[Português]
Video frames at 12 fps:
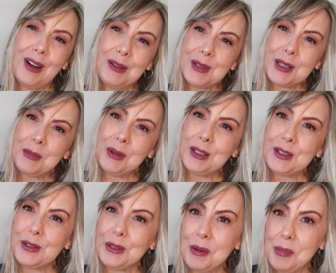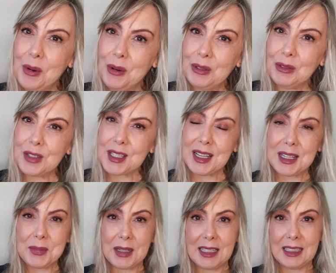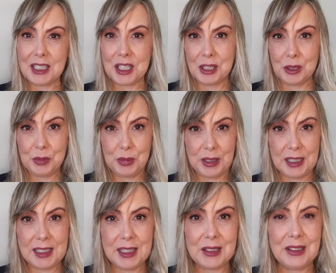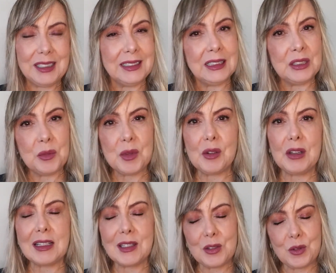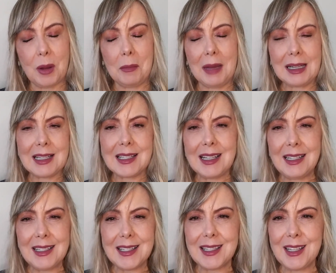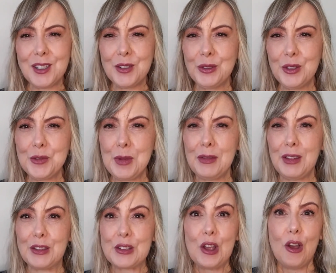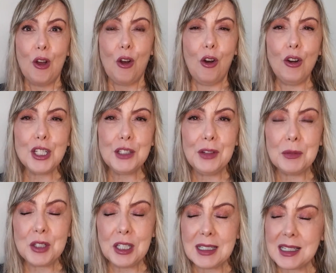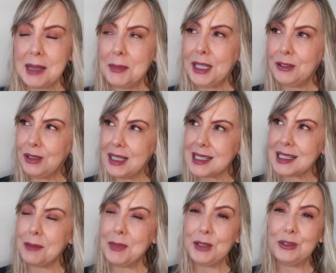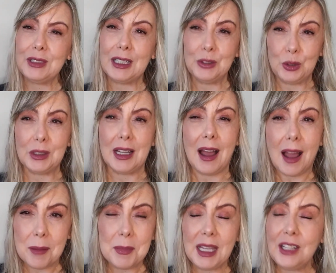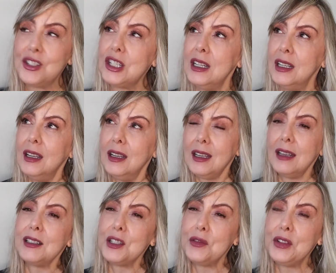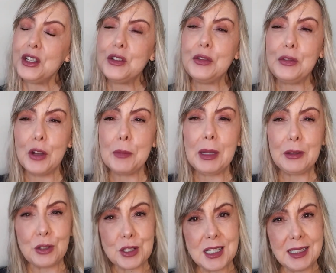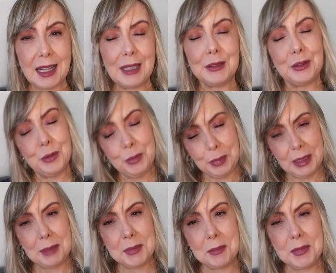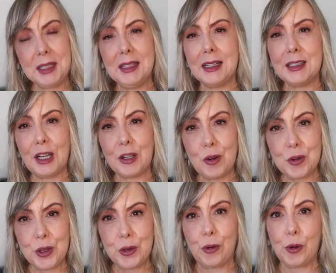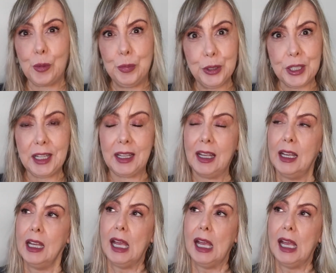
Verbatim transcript: Oi, meus amores, tudo bom com vocês? Para quem está chegando por aqui agora e ainda não me conhece, eu sou a Márcia Salles, sejam todos bem-vindos. Hoje vamos de lançamento, lançamento da Dona Amende, e este vídeo foi patrocinado pela minha amiga Carol Kiyoko. Por quê?